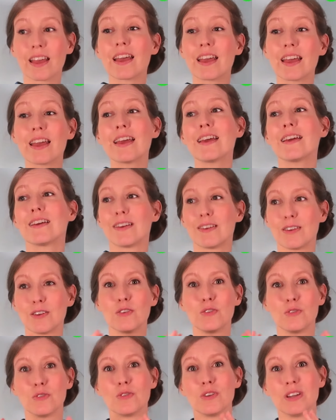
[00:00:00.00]
et
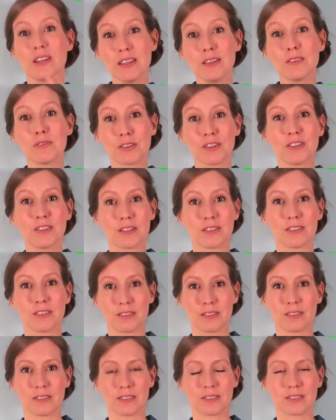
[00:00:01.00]
le livre
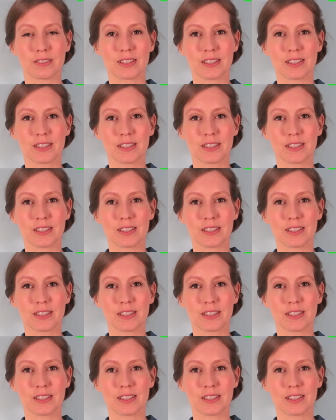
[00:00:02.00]
euh,